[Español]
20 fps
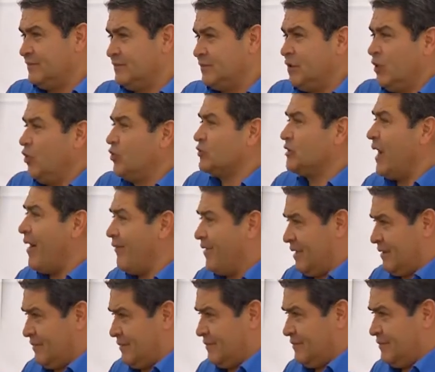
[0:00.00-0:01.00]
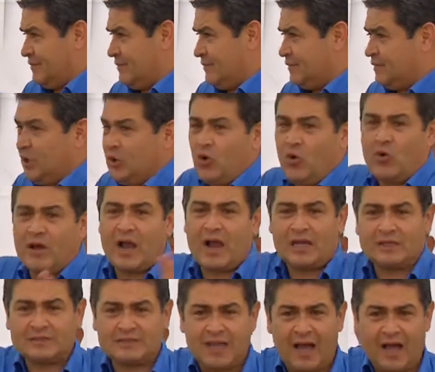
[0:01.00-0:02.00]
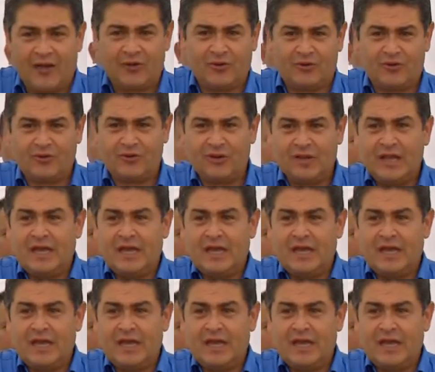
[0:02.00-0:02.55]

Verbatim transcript: Si no saben, si nunca han estado,